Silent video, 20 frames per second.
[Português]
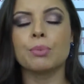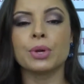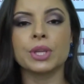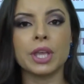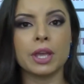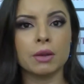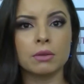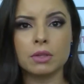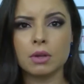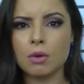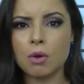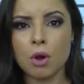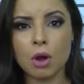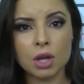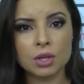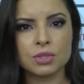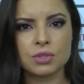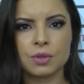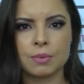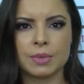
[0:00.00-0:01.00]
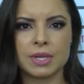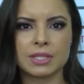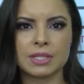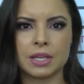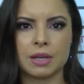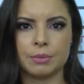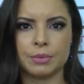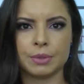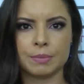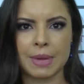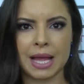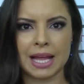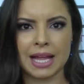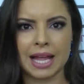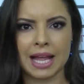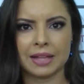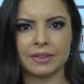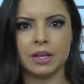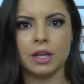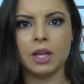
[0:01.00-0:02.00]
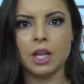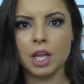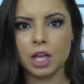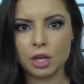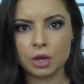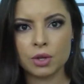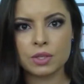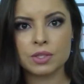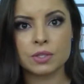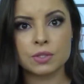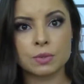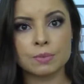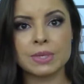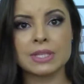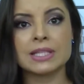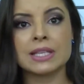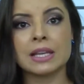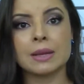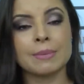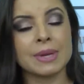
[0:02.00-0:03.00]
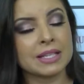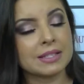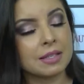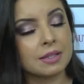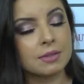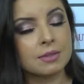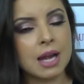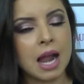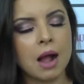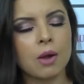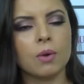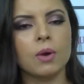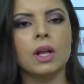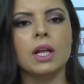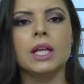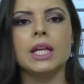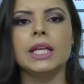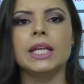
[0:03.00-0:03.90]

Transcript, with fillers: porque eu não gosto de sobrancelha muito marcada. Eu gosto de sobrancelha mais natural.